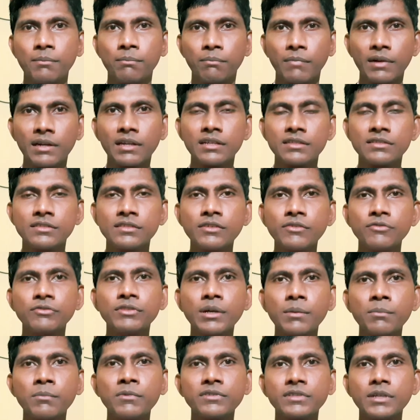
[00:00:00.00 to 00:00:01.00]
మన
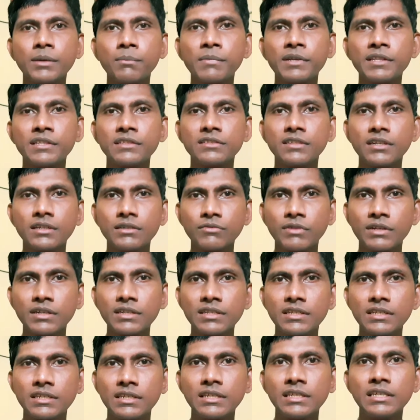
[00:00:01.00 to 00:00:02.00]
జీవితంకి
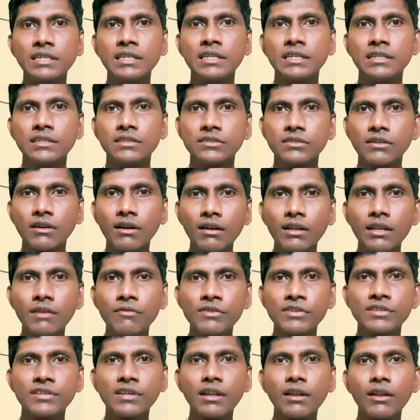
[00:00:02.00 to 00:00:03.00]
సంబంధించినటువంటి చాలా
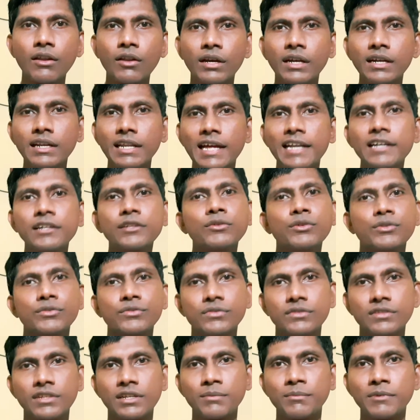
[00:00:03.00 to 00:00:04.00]
విషయాలలో క్లారిటీ
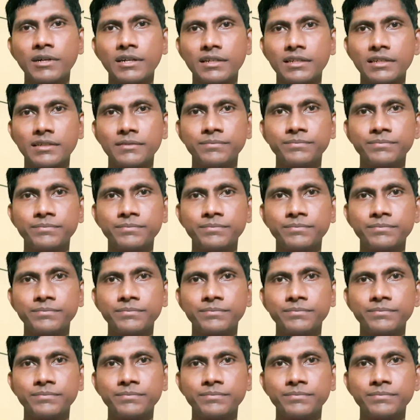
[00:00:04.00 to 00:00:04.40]
వస్తుందన్నమాట